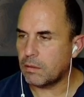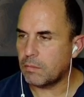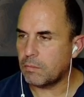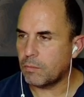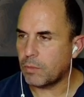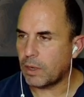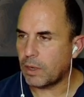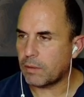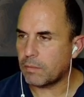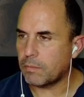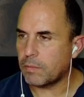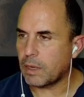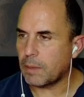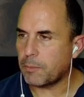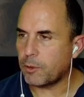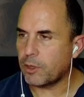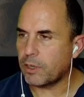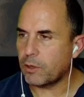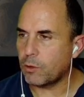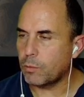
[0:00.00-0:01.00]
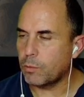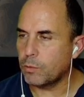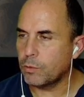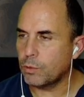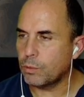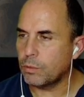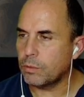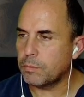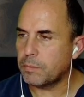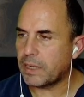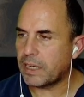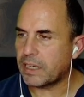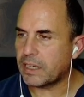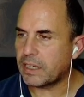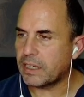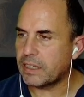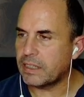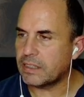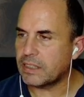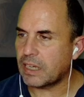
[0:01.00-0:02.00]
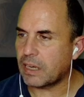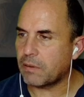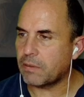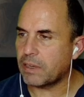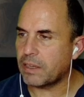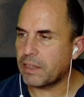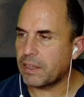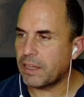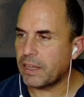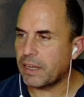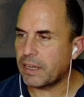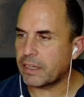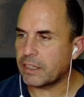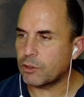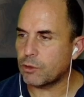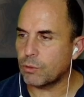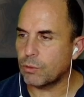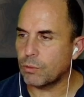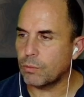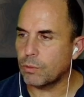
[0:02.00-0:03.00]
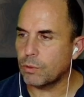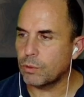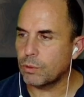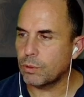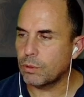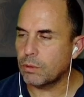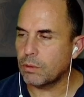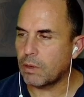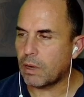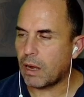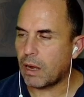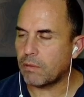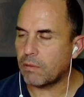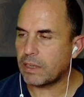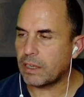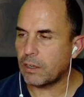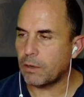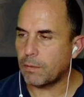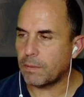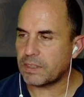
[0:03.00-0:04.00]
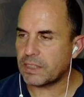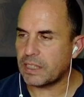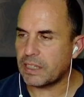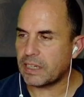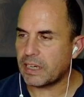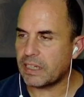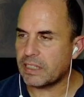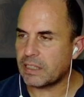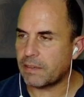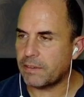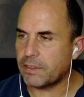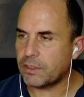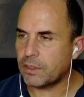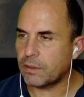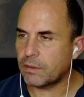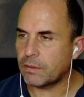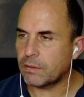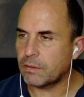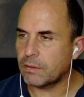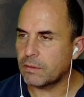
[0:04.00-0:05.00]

Bueno, voy a poner Ubuntu para que se haga una idea de que es un Ubuntu, aunque no va a ser esa versión.